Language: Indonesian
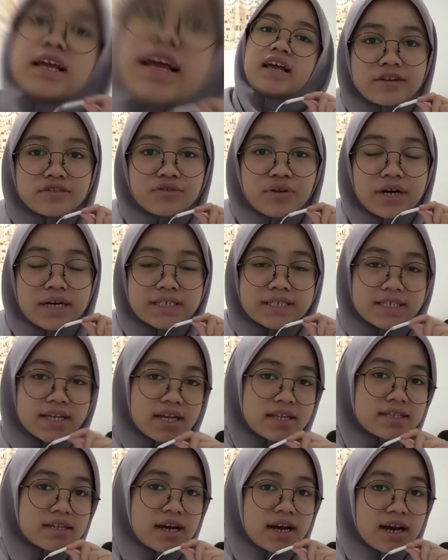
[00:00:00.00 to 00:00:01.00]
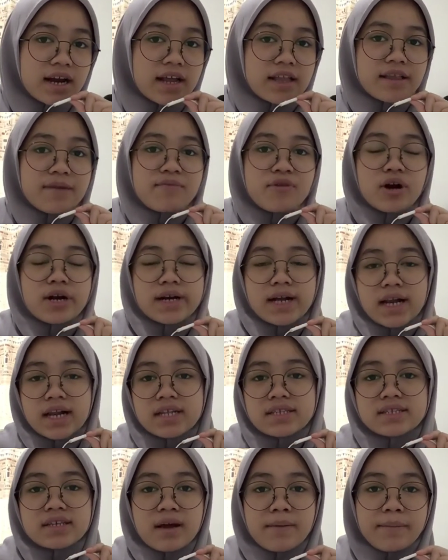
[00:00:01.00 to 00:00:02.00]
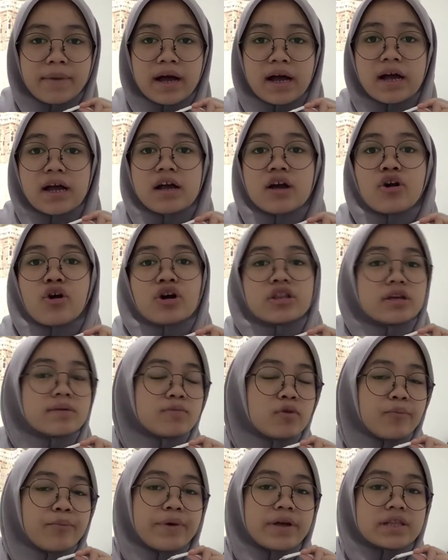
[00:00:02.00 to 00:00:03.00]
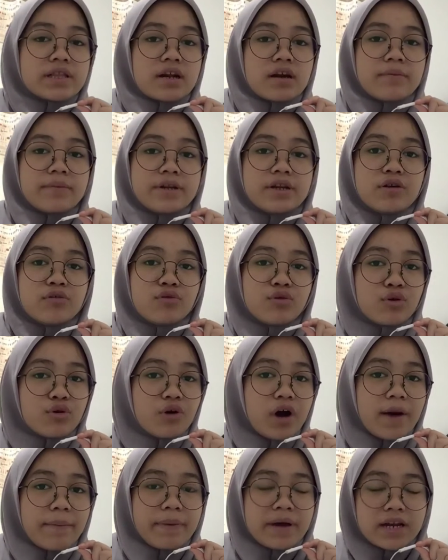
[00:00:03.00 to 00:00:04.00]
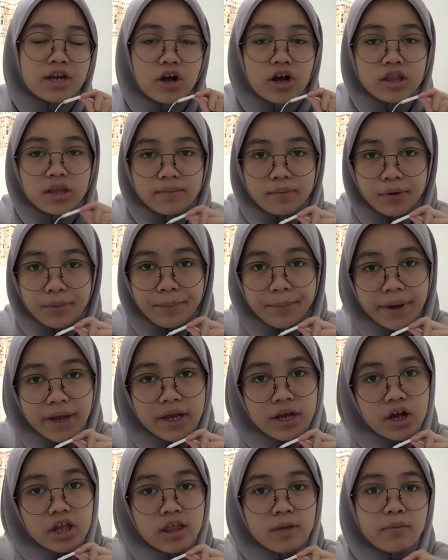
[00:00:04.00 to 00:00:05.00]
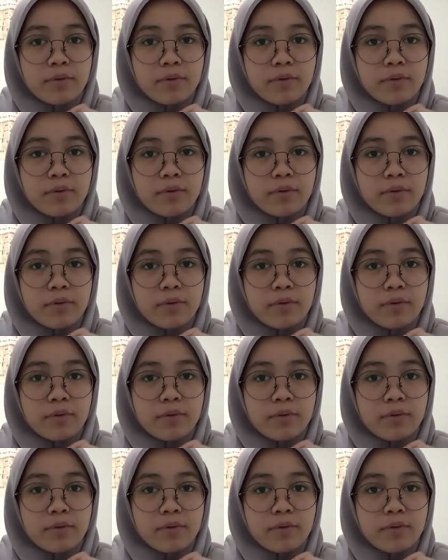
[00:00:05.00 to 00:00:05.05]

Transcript: Langsung aja sekarang kita mau kenalan sama kota Pompei terlebih dahulu Apa nih kota Pompei? Kota